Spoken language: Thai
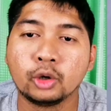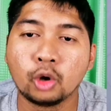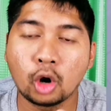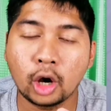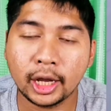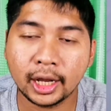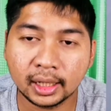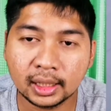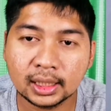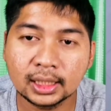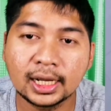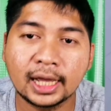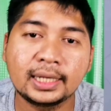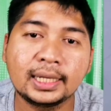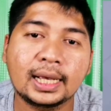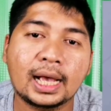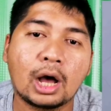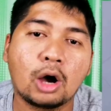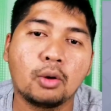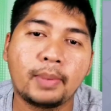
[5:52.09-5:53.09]
โดยเรือ
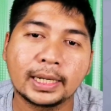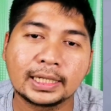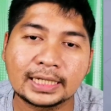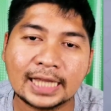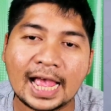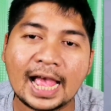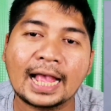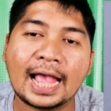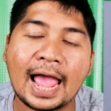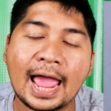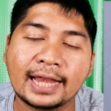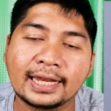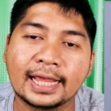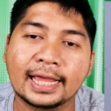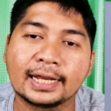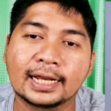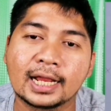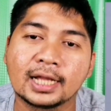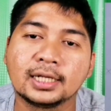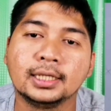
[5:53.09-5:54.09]
ที่เขาบัญชาการ
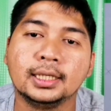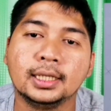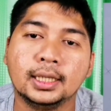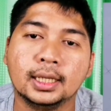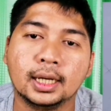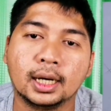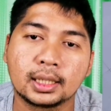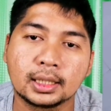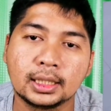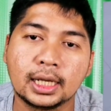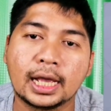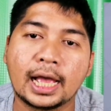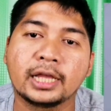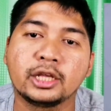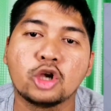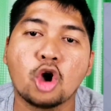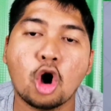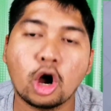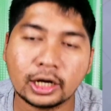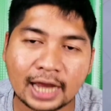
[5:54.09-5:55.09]
เนี่ยนั่นคือเรือ
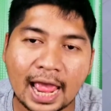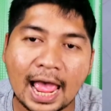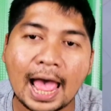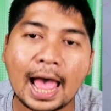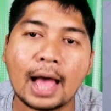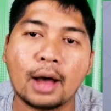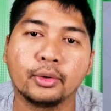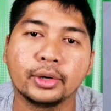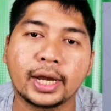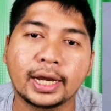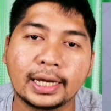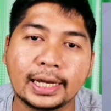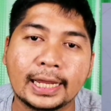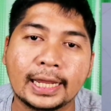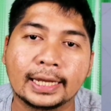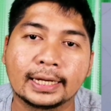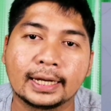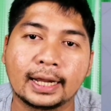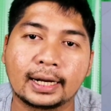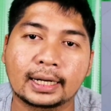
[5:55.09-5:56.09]
Yorktownนั่น
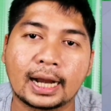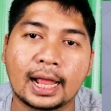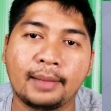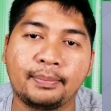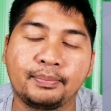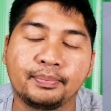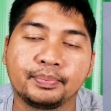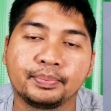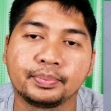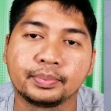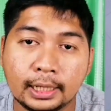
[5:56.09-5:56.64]
เองนะครับ